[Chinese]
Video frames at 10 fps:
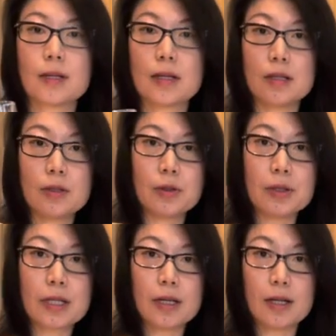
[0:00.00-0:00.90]
用一
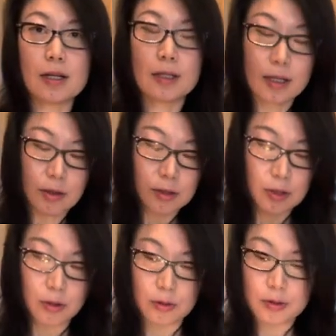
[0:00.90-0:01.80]
个高
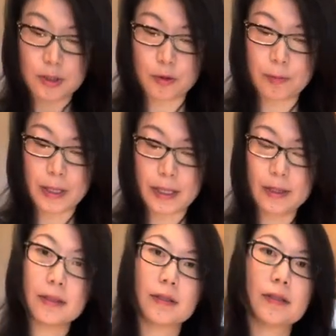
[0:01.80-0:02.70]
球酒杯
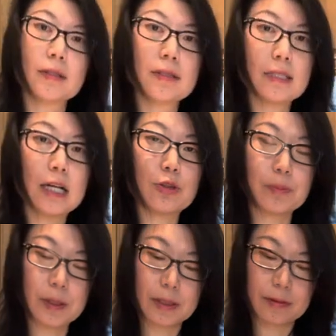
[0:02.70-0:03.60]
加入冰，